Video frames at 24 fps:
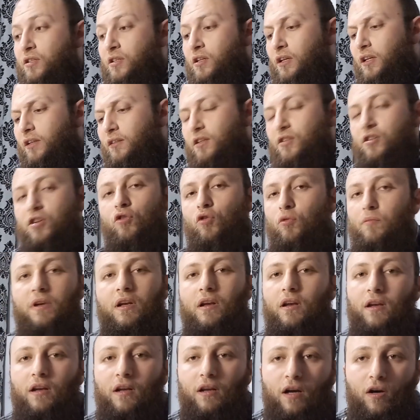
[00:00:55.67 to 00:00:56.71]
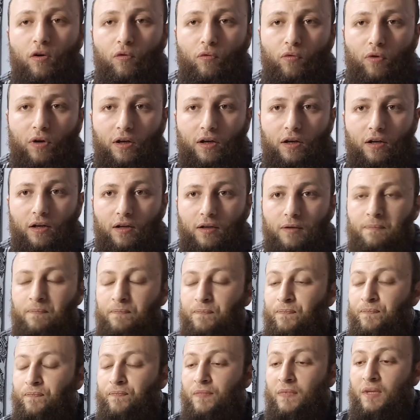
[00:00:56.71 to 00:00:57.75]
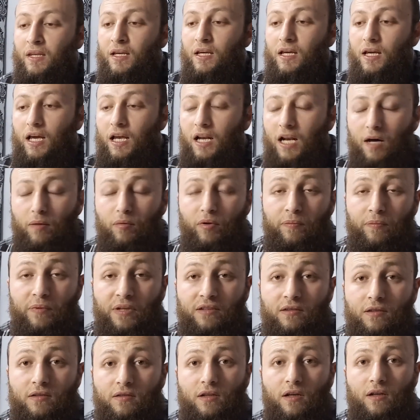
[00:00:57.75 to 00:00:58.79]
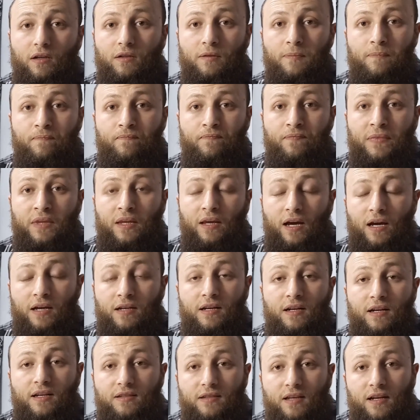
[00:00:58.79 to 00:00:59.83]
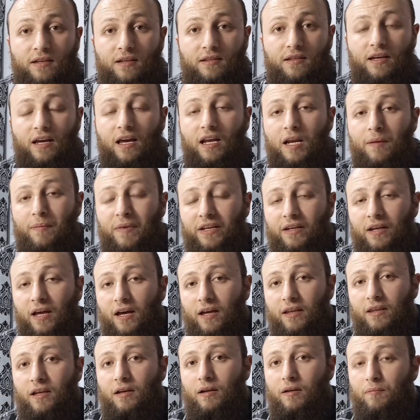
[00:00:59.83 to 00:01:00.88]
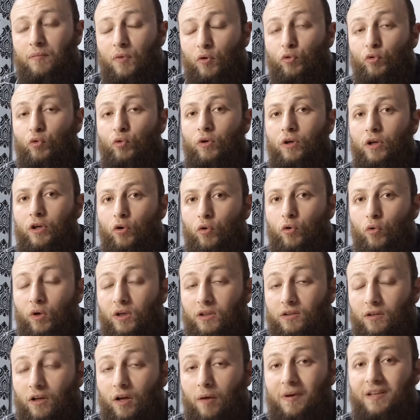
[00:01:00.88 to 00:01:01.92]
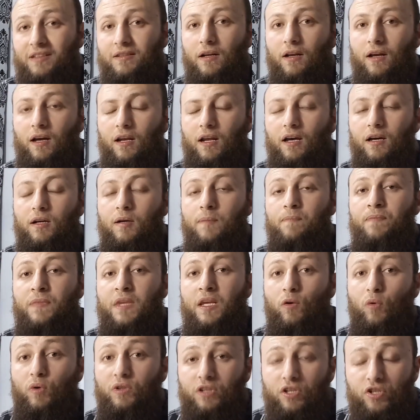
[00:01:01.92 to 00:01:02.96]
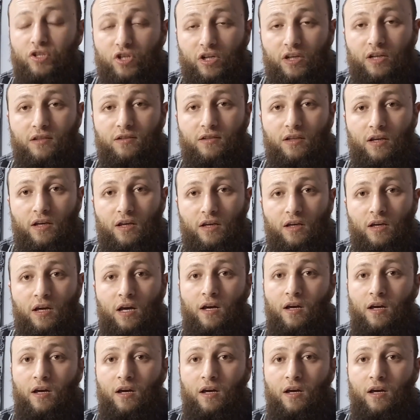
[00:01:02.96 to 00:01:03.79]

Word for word: لتجنب الخوف والقلق الامر باختصار اننا سنتكلم عن هذا الموضوع اللي هو اضطرابات القلق وتشخيصه